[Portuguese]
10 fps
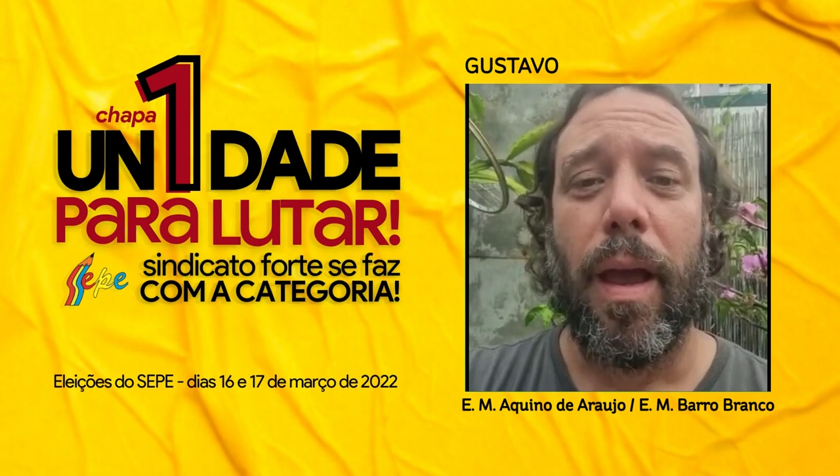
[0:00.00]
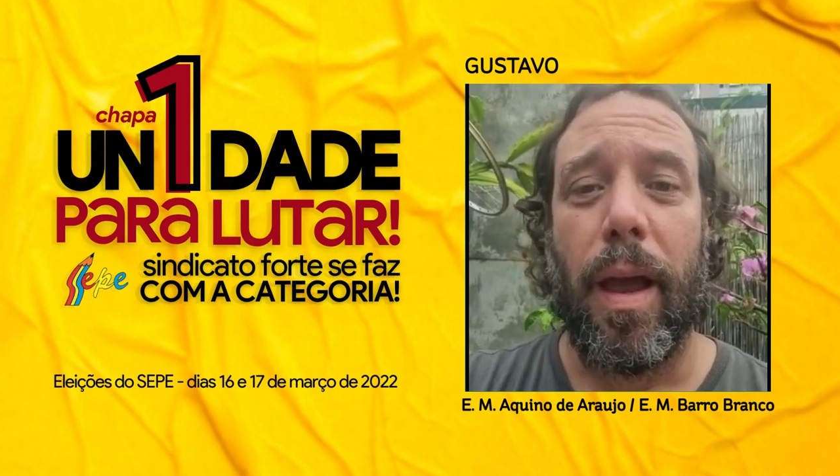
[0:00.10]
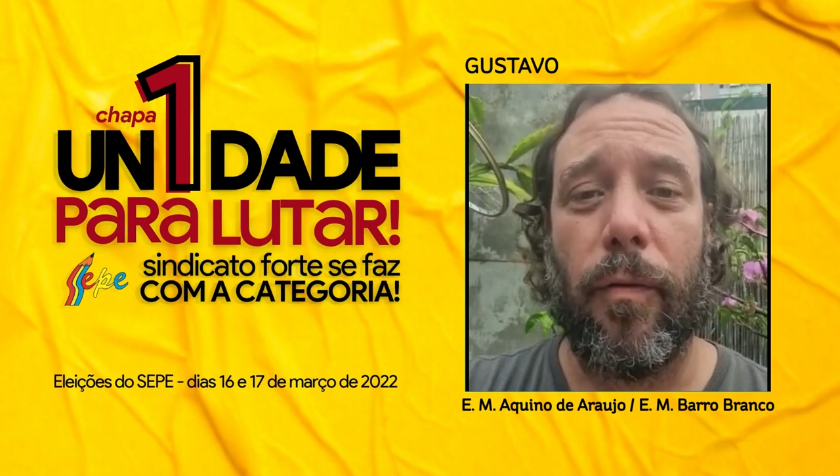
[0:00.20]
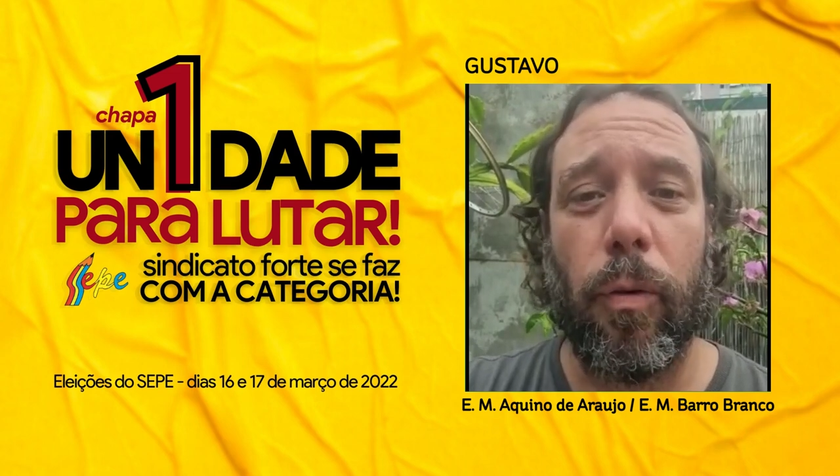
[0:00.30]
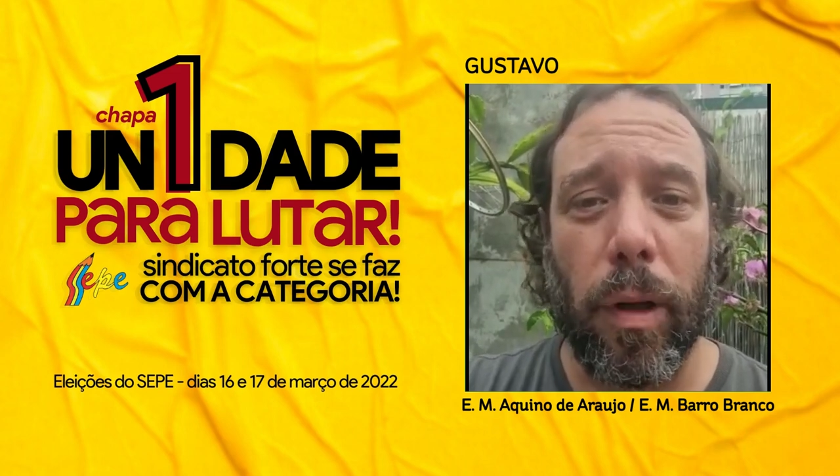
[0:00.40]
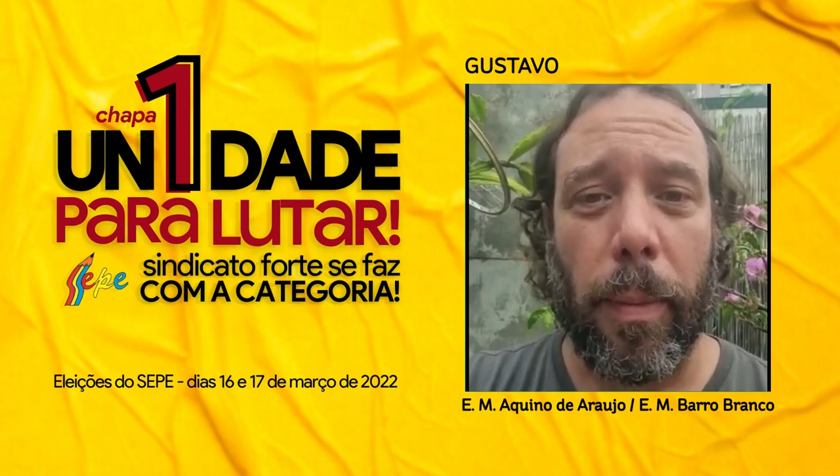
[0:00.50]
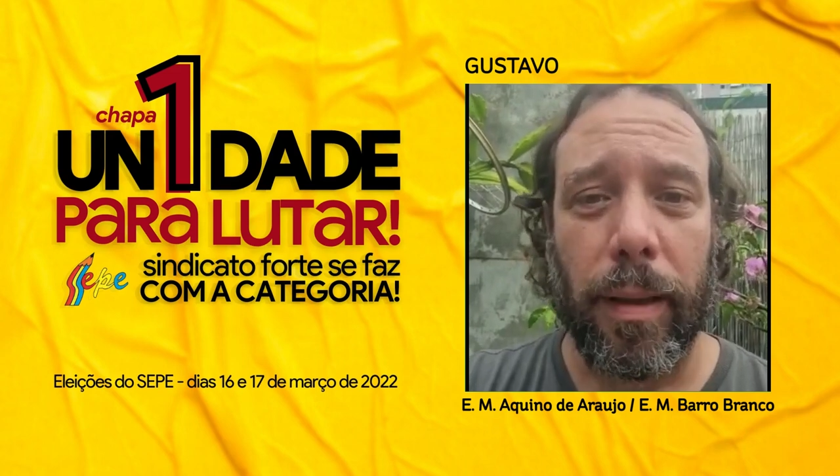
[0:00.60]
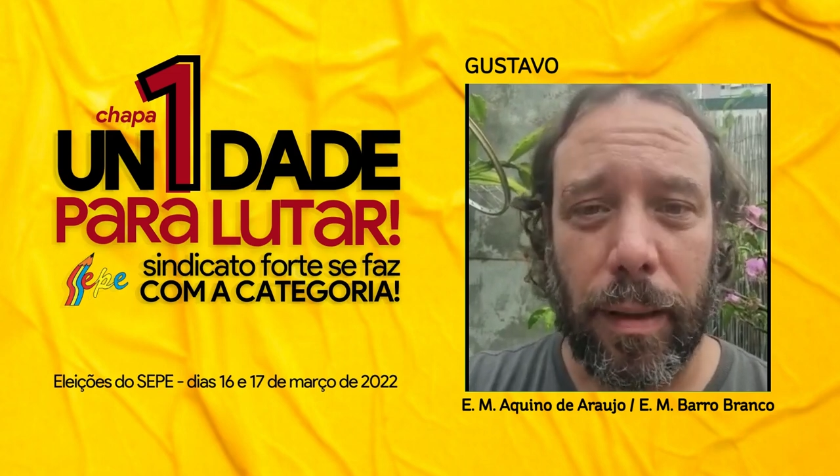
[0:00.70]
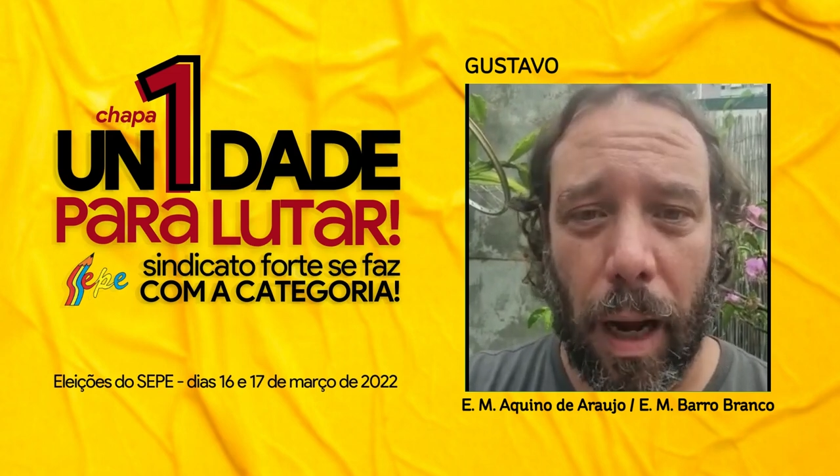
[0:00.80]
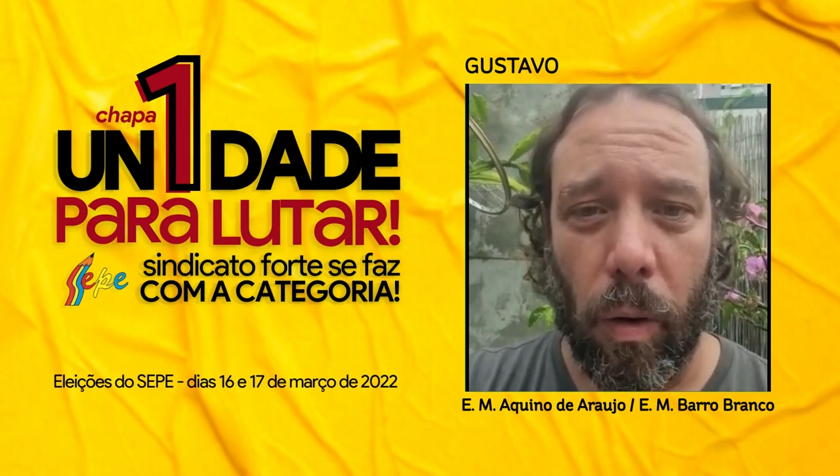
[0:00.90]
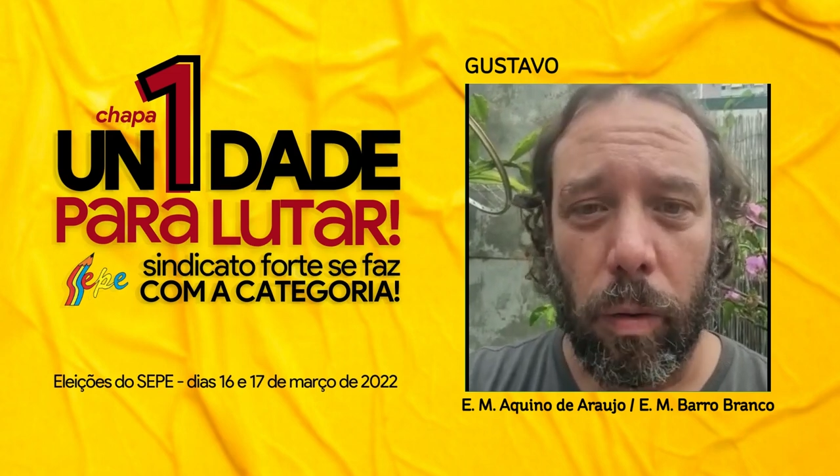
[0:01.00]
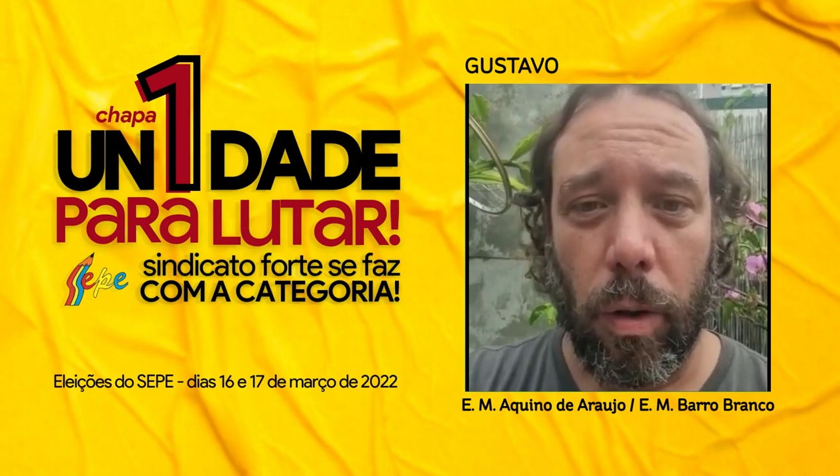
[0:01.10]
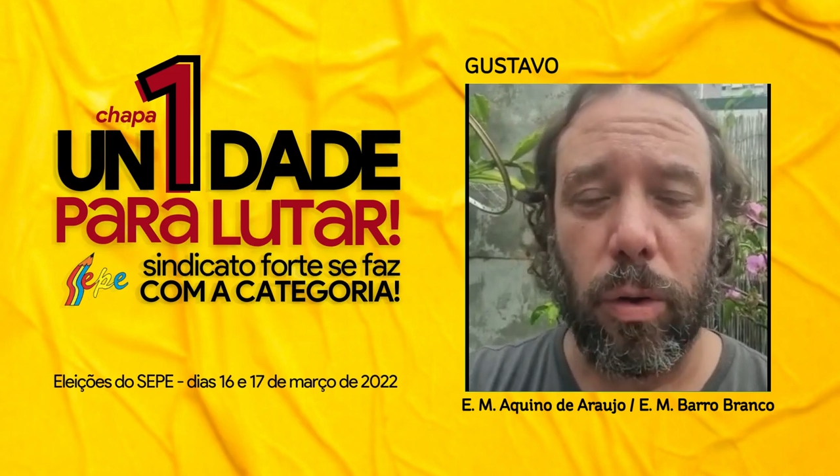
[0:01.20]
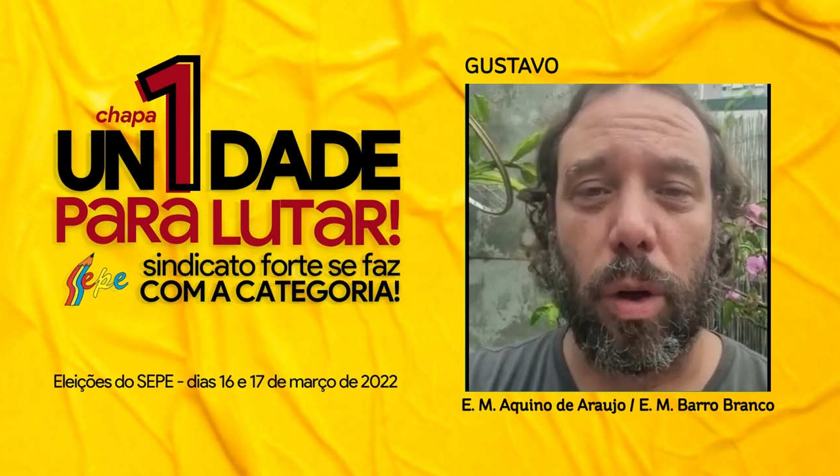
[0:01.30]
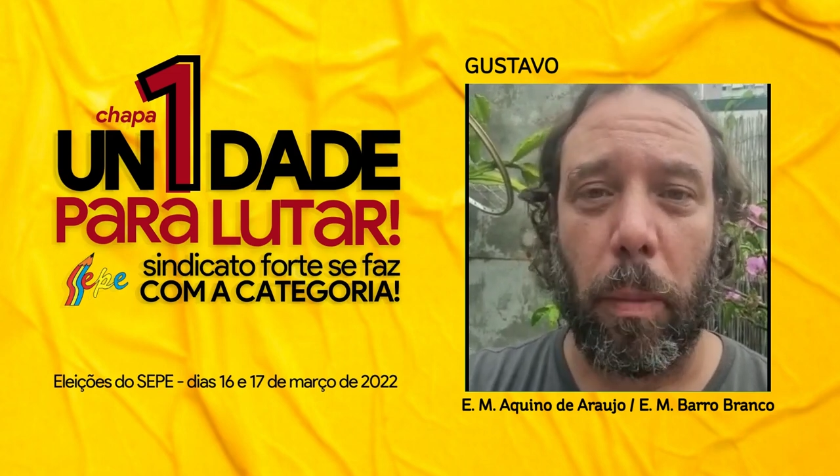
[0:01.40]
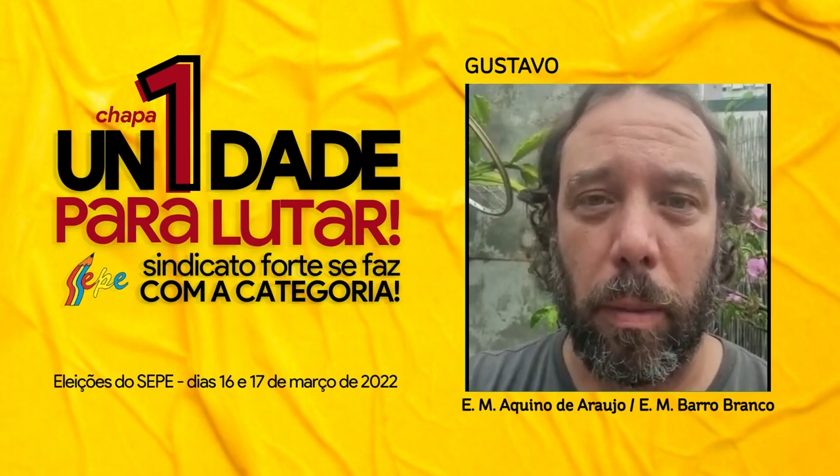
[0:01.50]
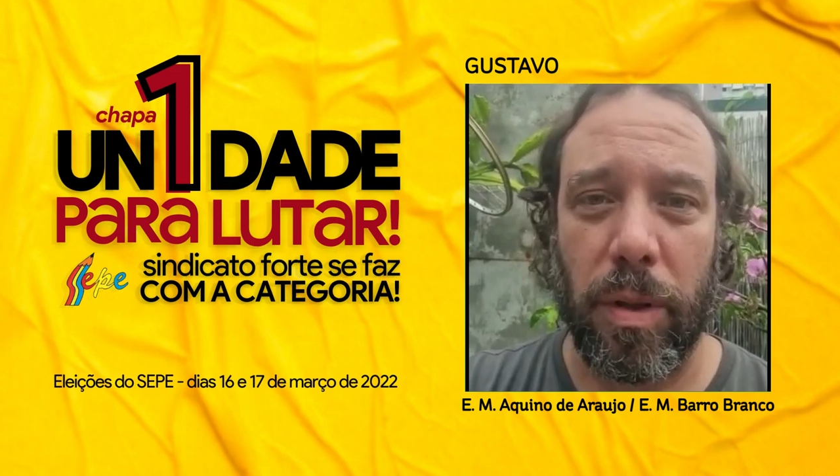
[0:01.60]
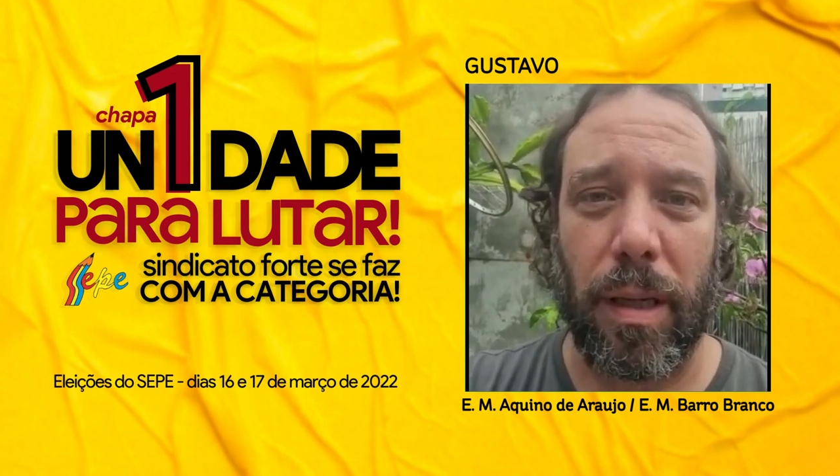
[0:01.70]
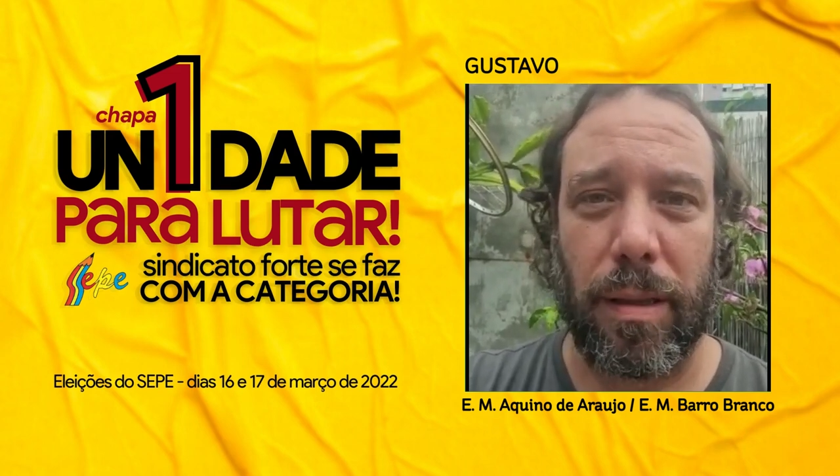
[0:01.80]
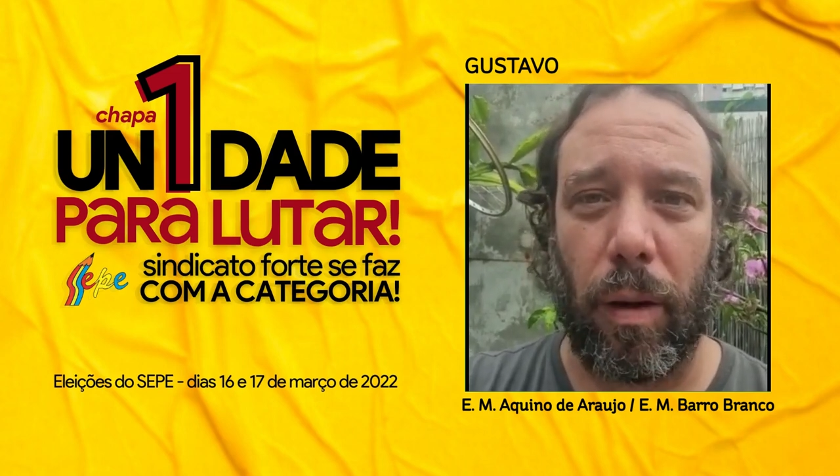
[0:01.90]
É fundamental que nos somamos
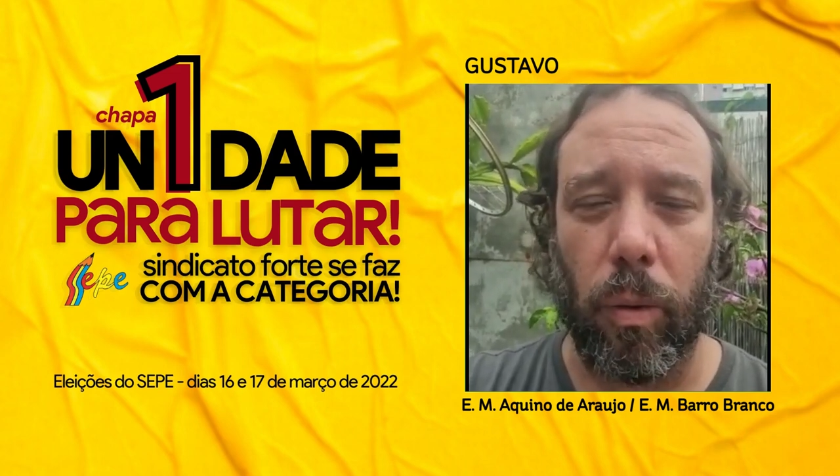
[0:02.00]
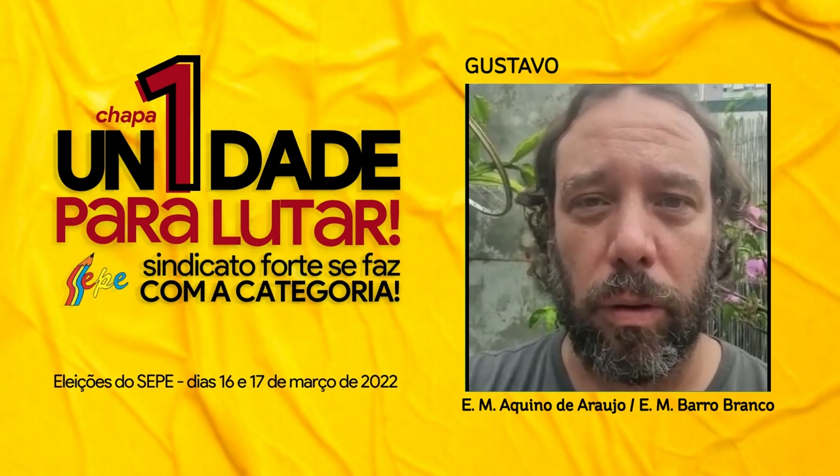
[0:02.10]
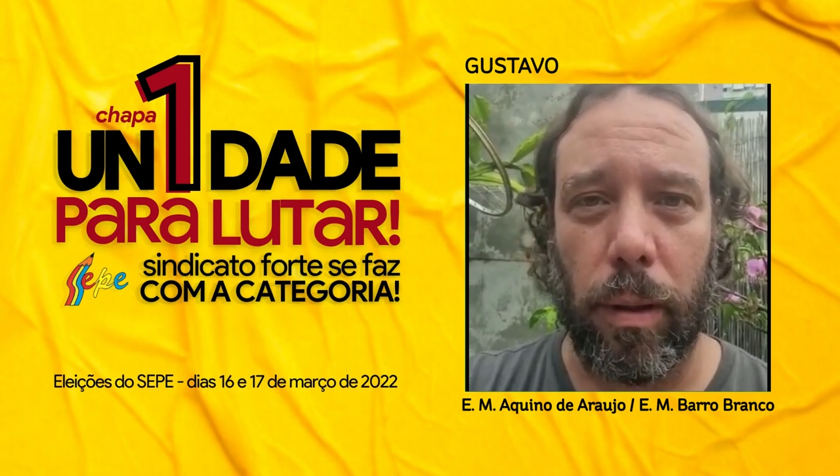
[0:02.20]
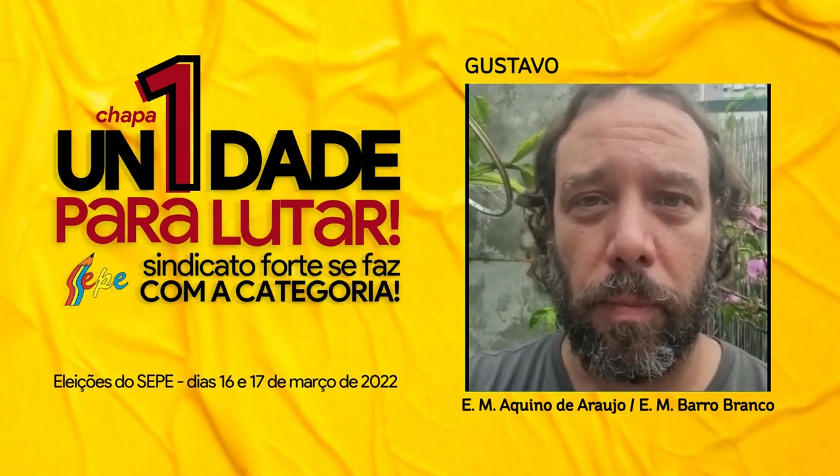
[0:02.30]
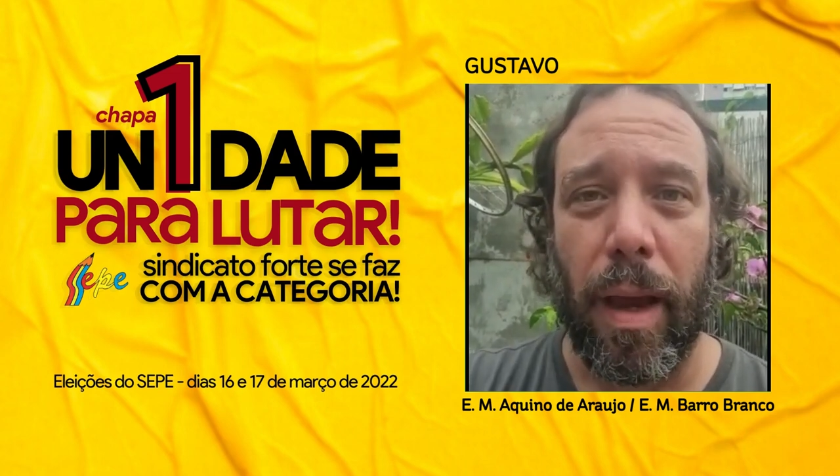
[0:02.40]
a essa luta.